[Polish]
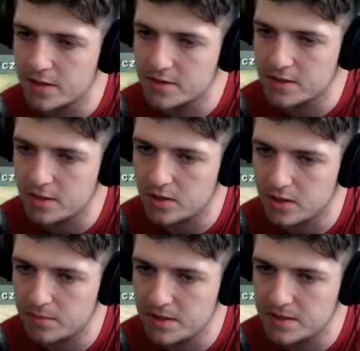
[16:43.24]
o
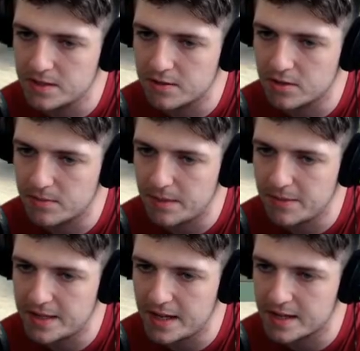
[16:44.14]
misji, którą mamy
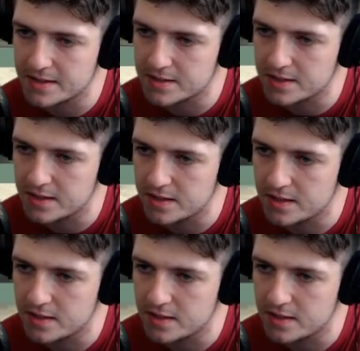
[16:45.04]
teraz, czyli